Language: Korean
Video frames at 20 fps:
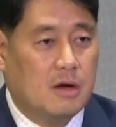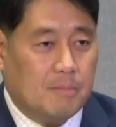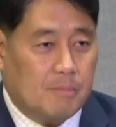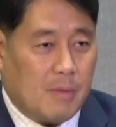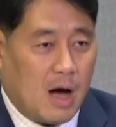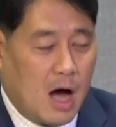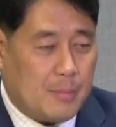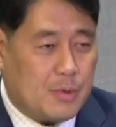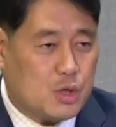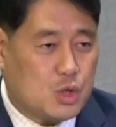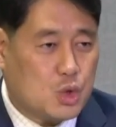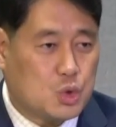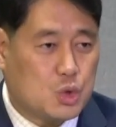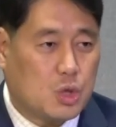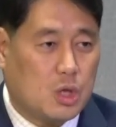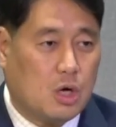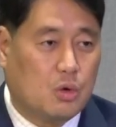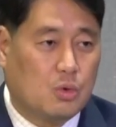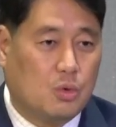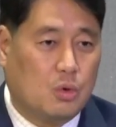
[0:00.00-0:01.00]
마음이
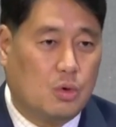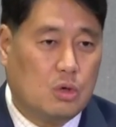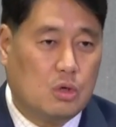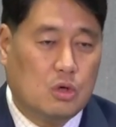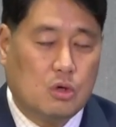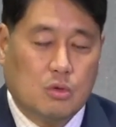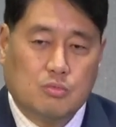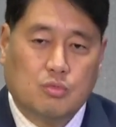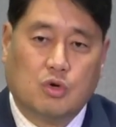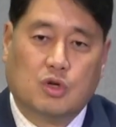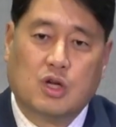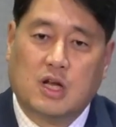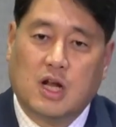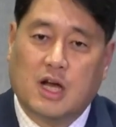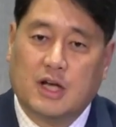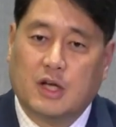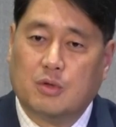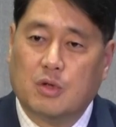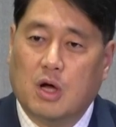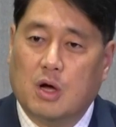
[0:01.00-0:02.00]
초조하고
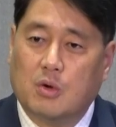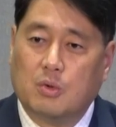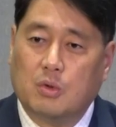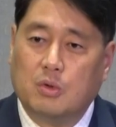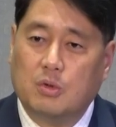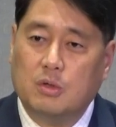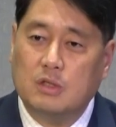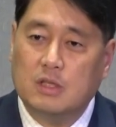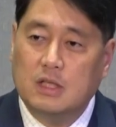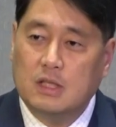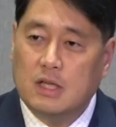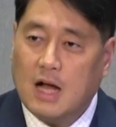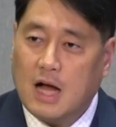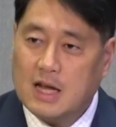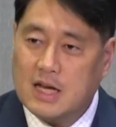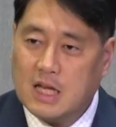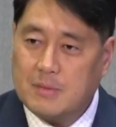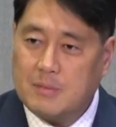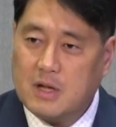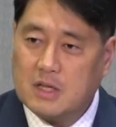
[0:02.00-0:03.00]
불안하기도 하고
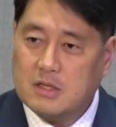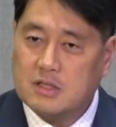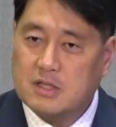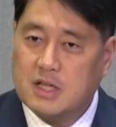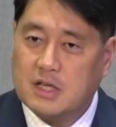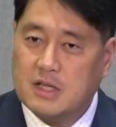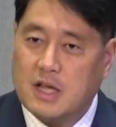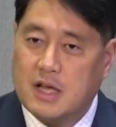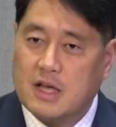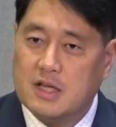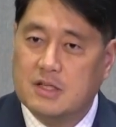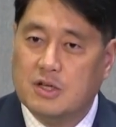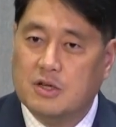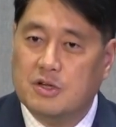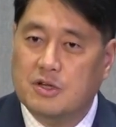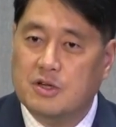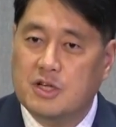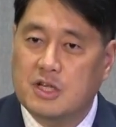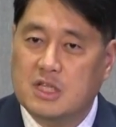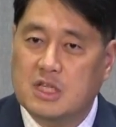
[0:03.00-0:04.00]
하나님의 뜻에
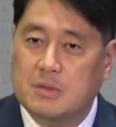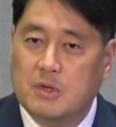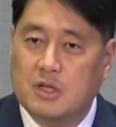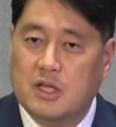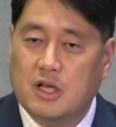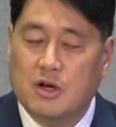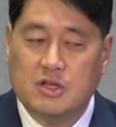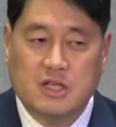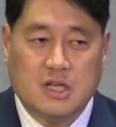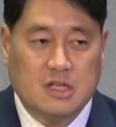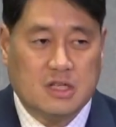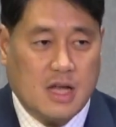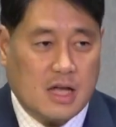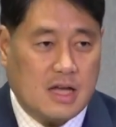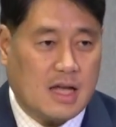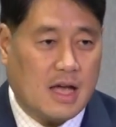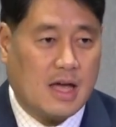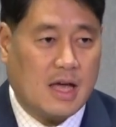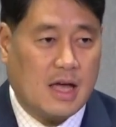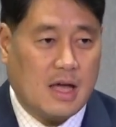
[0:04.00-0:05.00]
대해서 의심이 되어질
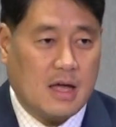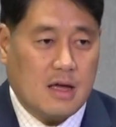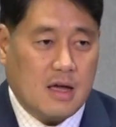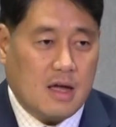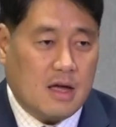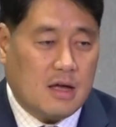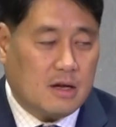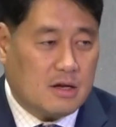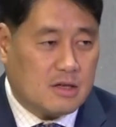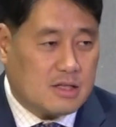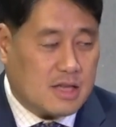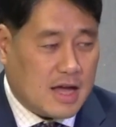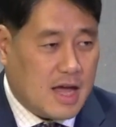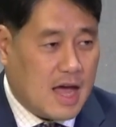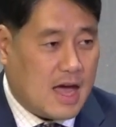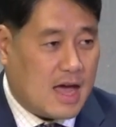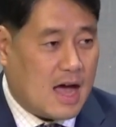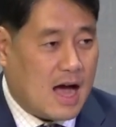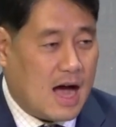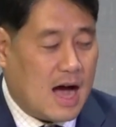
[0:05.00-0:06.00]
때에
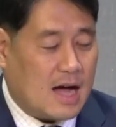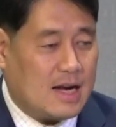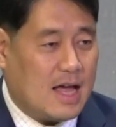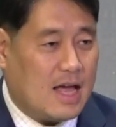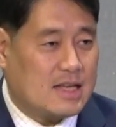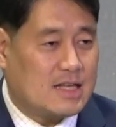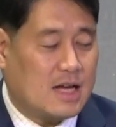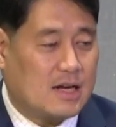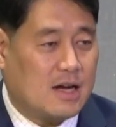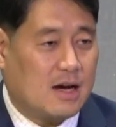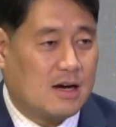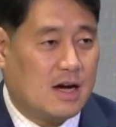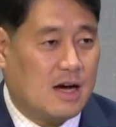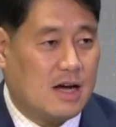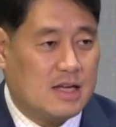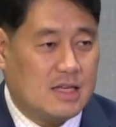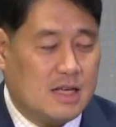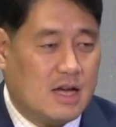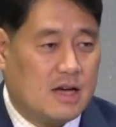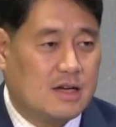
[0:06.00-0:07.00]
그때에 아내
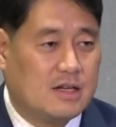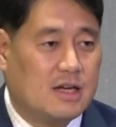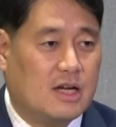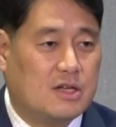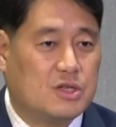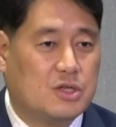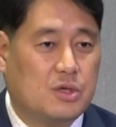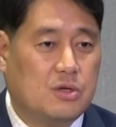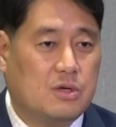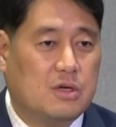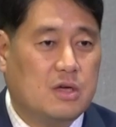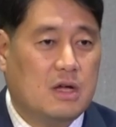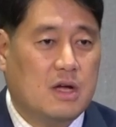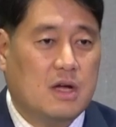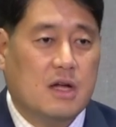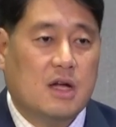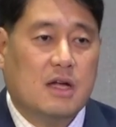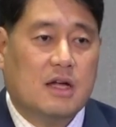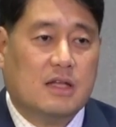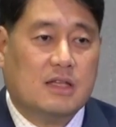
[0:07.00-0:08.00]
사라가 이야기를 하죠.
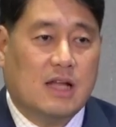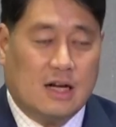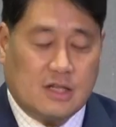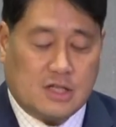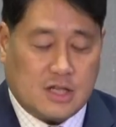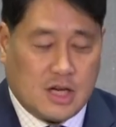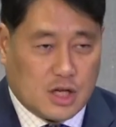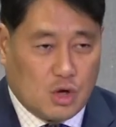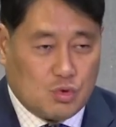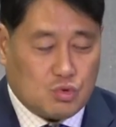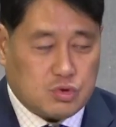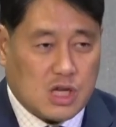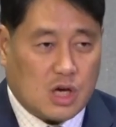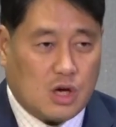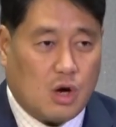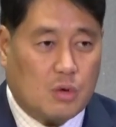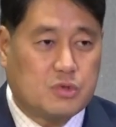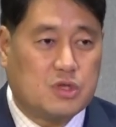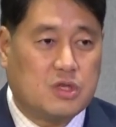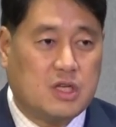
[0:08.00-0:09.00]
당신에게
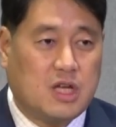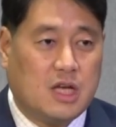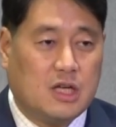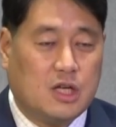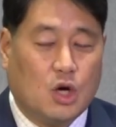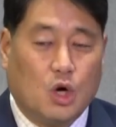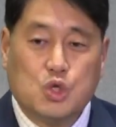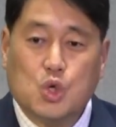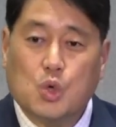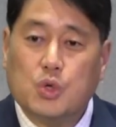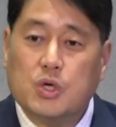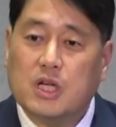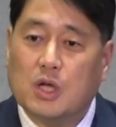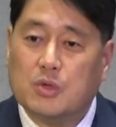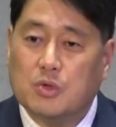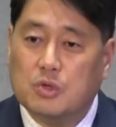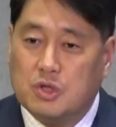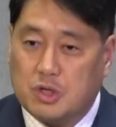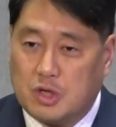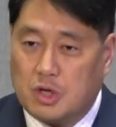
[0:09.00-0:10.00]
후사가 없으니
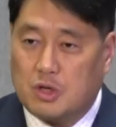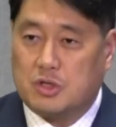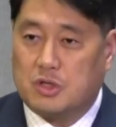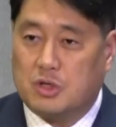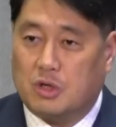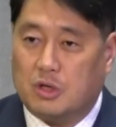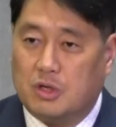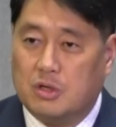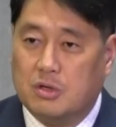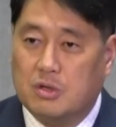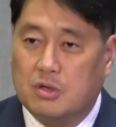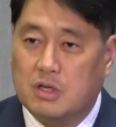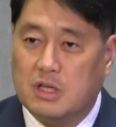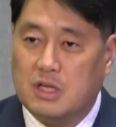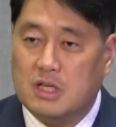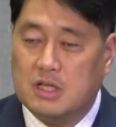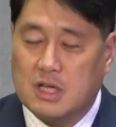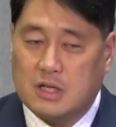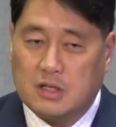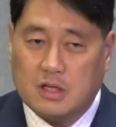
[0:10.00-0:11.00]
여종이라도 들여서
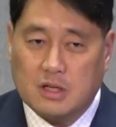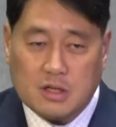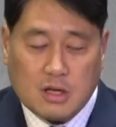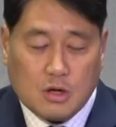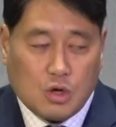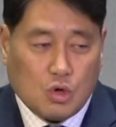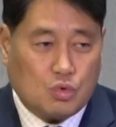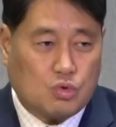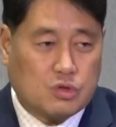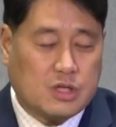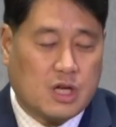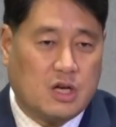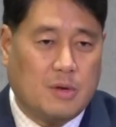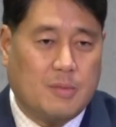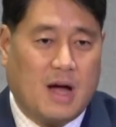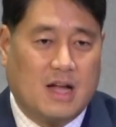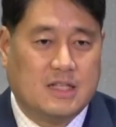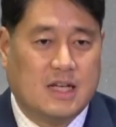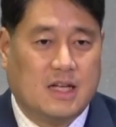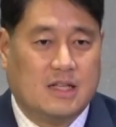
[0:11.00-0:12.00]
이제는 후사를
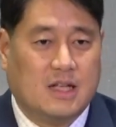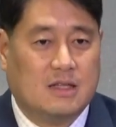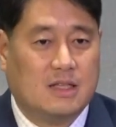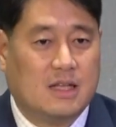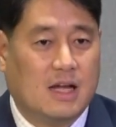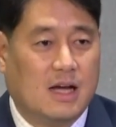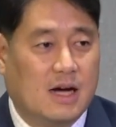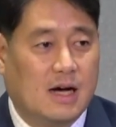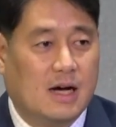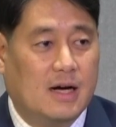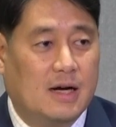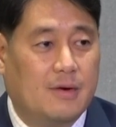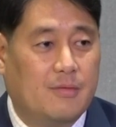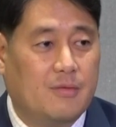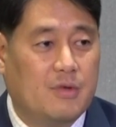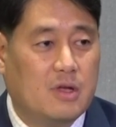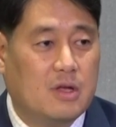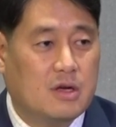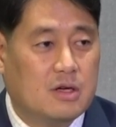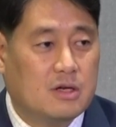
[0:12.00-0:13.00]
맞아야 된다.
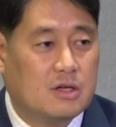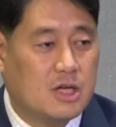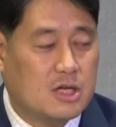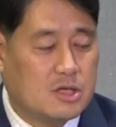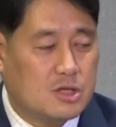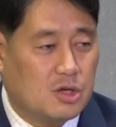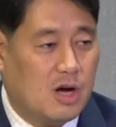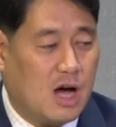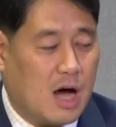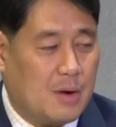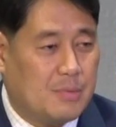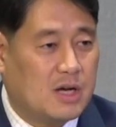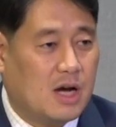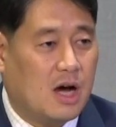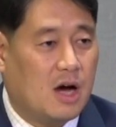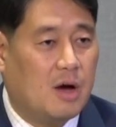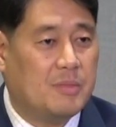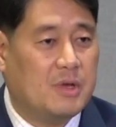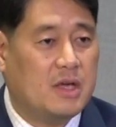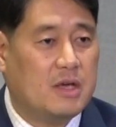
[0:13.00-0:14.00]
그래서
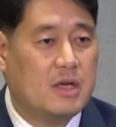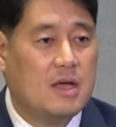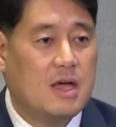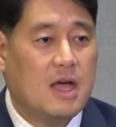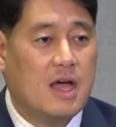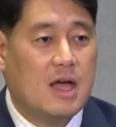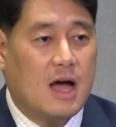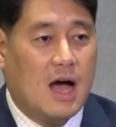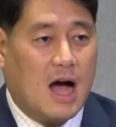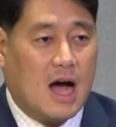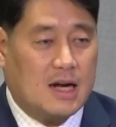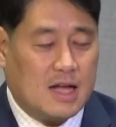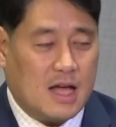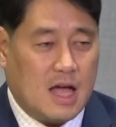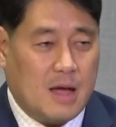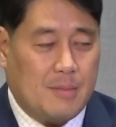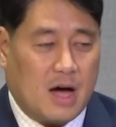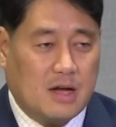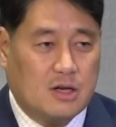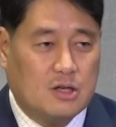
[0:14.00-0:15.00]
아브라함이
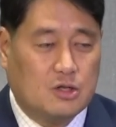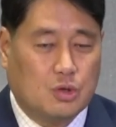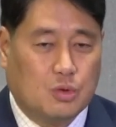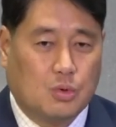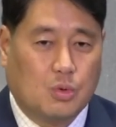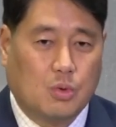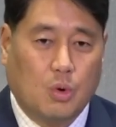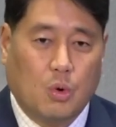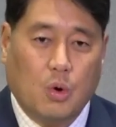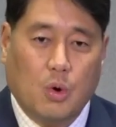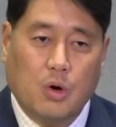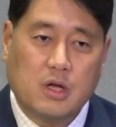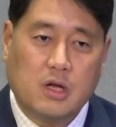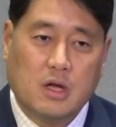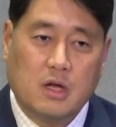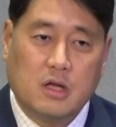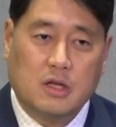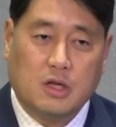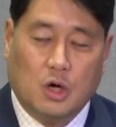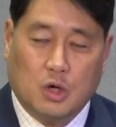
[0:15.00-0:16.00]
아내의 말을 듣고
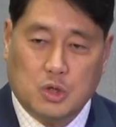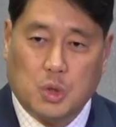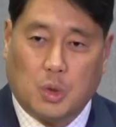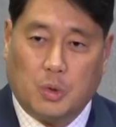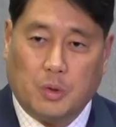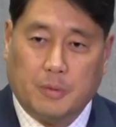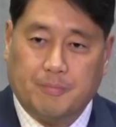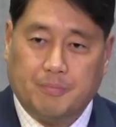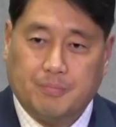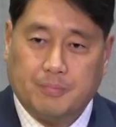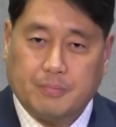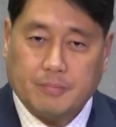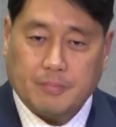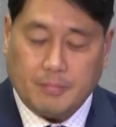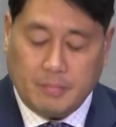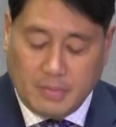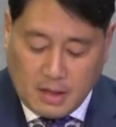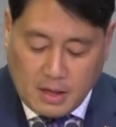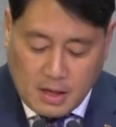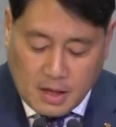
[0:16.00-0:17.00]
여종
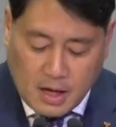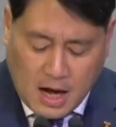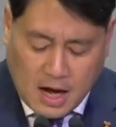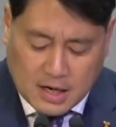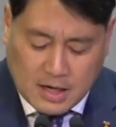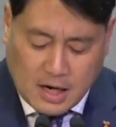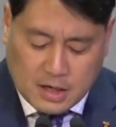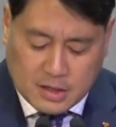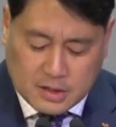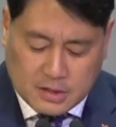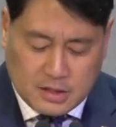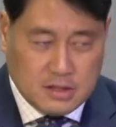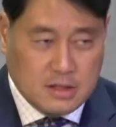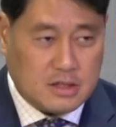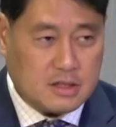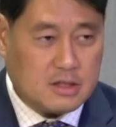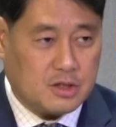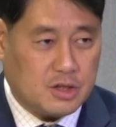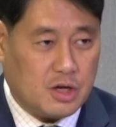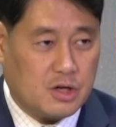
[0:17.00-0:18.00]

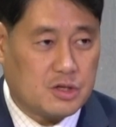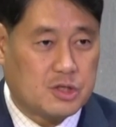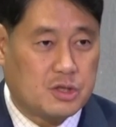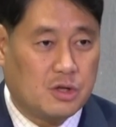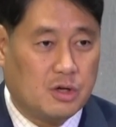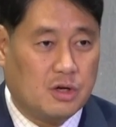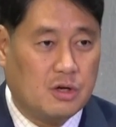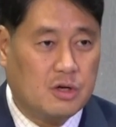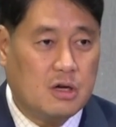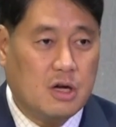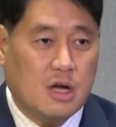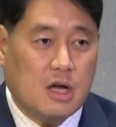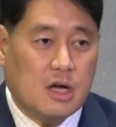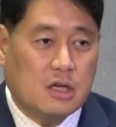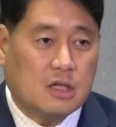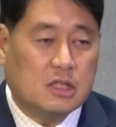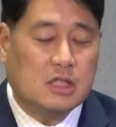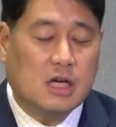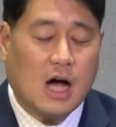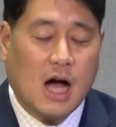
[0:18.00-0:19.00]
하가를 들여서
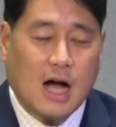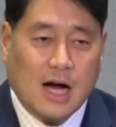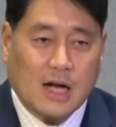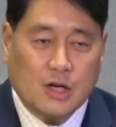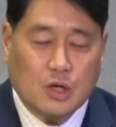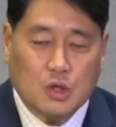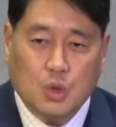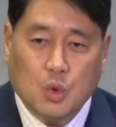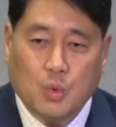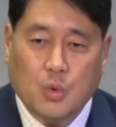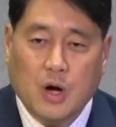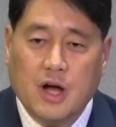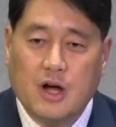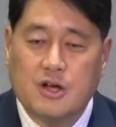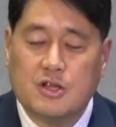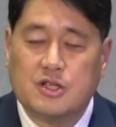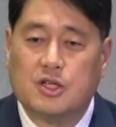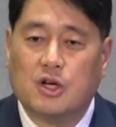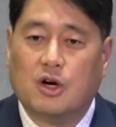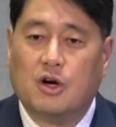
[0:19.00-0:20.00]
그 하가를
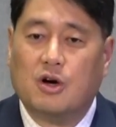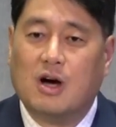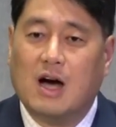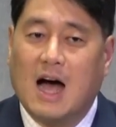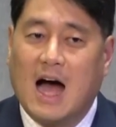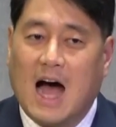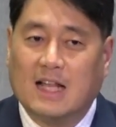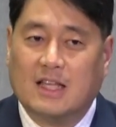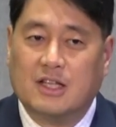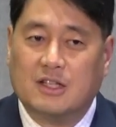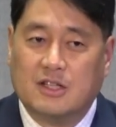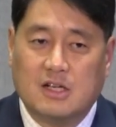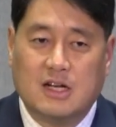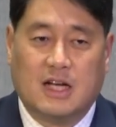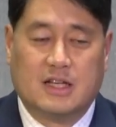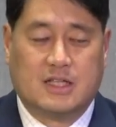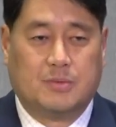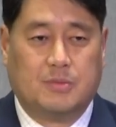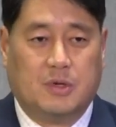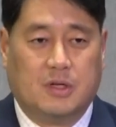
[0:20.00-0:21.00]
통하여서 아들을
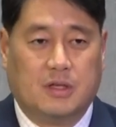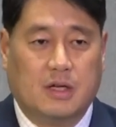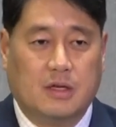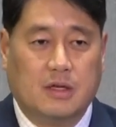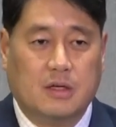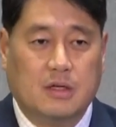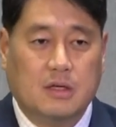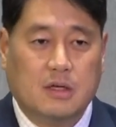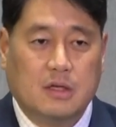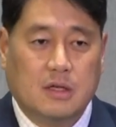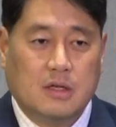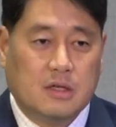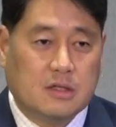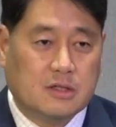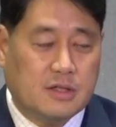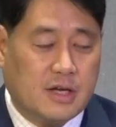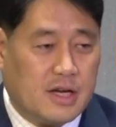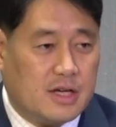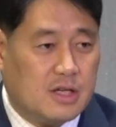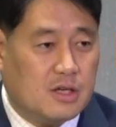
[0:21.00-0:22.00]
낳습니다.
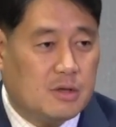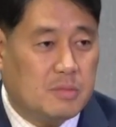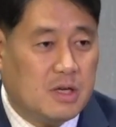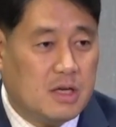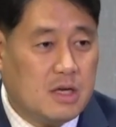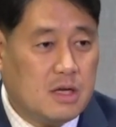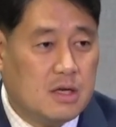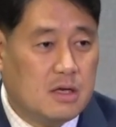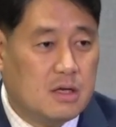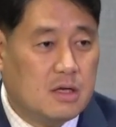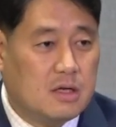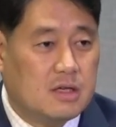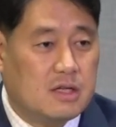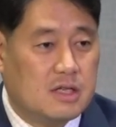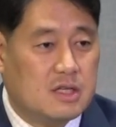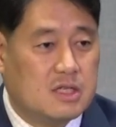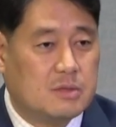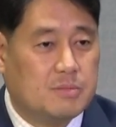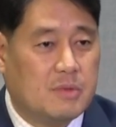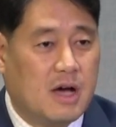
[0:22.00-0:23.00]
그의 이름이
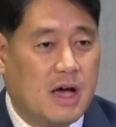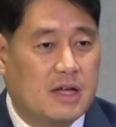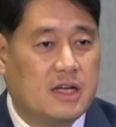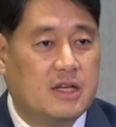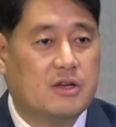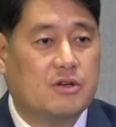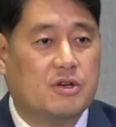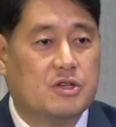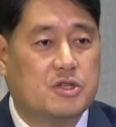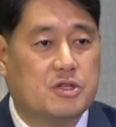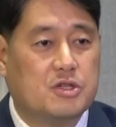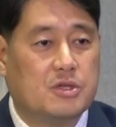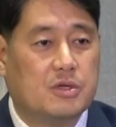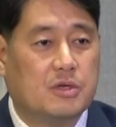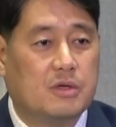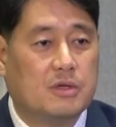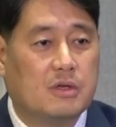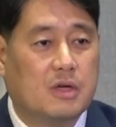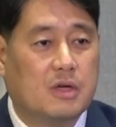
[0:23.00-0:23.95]
이스마엘인 것이죠.